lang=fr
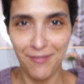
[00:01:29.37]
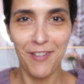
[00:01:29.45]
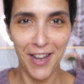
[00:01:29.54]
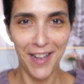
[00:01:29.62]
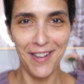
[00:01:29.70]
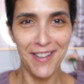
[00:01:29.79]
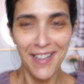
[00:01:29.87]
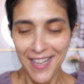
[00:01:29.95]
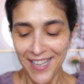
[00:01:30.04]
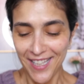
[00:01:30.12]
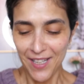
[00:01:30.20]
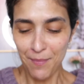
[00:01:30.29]
Voilà.
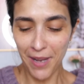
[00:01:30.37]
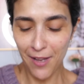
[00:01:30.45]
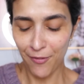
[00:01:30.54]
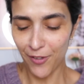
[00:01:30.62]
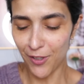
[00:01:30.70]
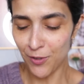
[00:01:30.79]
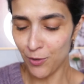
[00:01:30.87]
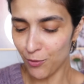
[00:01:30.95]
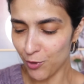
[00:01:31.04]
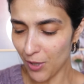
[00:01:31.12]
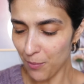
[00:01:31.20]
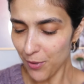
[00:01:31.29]
Bref, donc
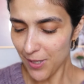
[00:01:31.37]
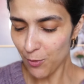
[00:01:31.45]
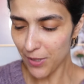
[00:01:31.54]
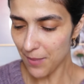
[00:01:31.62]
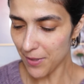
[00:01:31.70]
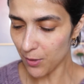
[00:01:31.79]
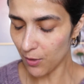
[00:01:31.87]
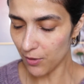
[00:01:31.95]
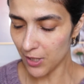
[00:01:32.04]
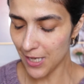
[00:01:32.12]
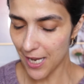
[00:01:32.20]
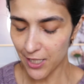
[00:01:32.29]
je suis un peu dégoûtée parce que
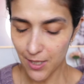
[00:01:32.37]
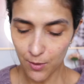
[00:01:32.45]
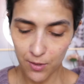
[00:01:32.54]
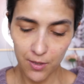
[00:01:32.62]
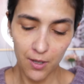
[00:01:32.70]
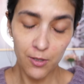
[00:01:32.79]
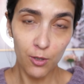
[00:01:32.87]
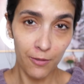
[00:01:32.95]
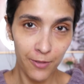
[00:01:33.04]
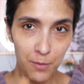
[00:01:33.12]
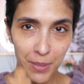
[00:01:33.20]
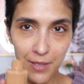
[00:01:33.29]
je l'ai acheté en solde sur
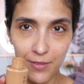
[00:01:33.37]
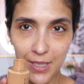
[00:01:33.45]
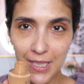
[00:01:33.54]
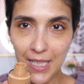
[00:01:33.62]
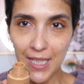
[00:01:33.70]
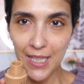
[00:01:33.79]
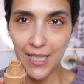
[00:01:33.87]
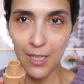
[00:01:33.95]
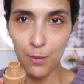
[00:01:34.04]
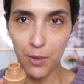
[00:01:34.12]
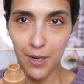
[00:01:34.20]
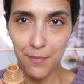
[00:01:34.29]
vente privée et le
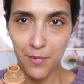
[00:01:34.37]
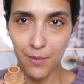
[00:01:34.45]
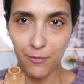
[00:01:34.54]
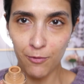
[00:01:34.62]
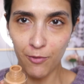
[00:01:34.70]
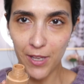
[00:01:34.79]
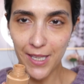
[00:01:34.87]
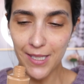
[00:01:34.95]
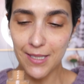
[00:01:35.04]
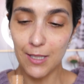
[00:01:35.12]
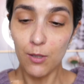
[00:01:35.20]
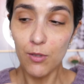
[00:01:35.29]
problème comme vous le voyez
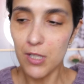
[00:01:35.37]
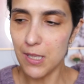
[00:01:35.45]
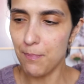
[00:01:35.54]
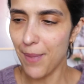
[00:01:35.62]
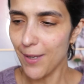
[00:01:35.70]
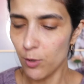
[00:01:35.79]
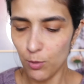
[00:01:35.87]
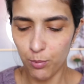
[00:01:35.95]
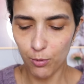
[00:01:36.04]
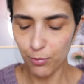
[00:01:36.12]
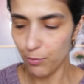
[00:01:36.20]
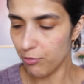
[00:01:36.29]
c'est que j'ai pas de
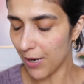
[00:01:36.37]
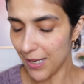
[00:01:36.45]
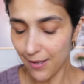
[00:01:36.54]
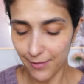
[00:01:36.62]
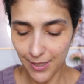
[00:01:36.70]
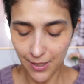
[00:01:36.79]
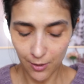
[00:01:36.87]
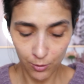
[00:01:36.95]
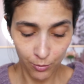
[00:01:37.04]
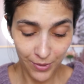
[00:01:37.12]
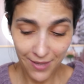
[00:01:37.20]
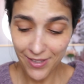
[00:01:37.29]
pompe pour aller avec hein.
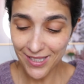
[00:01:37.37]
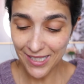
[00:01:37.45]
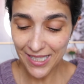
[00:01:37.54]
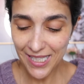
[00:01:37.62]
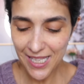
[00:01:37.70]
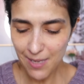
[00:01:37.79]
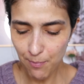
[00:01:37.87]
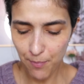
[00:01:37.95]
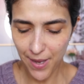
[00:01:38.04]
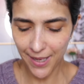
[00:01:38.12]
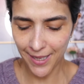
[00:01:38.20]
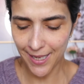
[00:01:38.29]
donc ça va être
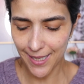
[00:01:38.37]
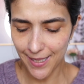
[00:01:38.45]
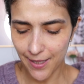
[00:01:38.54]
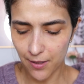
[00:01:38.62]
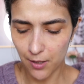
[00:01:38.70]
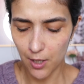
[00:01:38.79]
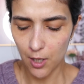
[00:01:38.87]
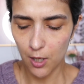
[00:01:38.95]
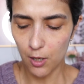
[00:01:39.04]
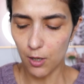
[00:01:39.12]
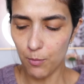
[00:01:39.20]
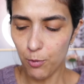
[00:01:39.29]
hyper galère
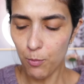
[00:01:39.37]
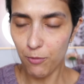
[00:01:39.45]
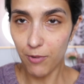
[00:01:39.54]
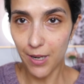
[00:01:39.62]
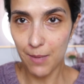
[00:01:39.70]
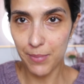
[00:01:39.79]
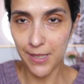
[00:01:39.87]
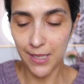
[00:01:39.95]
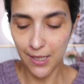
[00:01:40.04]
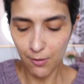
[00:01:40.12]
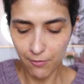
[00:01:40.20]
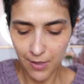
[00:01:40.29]
euh, pour pouvoir
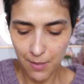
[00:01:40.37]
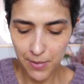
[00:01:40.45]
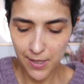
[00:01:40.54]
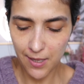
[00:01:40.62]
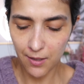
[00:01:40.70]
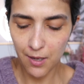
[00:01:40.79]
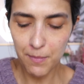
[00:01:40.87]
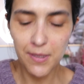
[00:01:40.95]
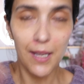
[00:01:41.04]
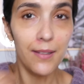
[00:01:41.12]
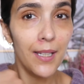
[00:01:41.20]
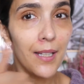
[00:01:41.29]
l'appliquer. On va l'appliquer comme
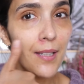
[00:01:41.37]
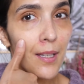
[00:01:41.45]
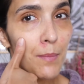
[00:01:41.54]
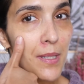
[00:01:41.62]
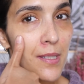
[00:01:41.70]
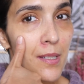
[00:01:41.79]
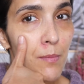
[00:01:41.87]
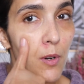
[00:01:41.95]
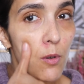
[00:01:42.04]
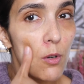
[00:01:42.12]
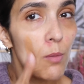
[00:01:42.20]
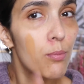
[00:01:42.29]
ça très très
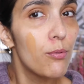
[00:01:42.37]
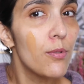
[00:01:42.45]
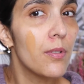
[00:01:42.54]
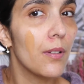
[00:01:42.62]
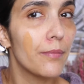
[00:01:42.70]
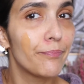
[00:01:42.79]
basiquement au pouce.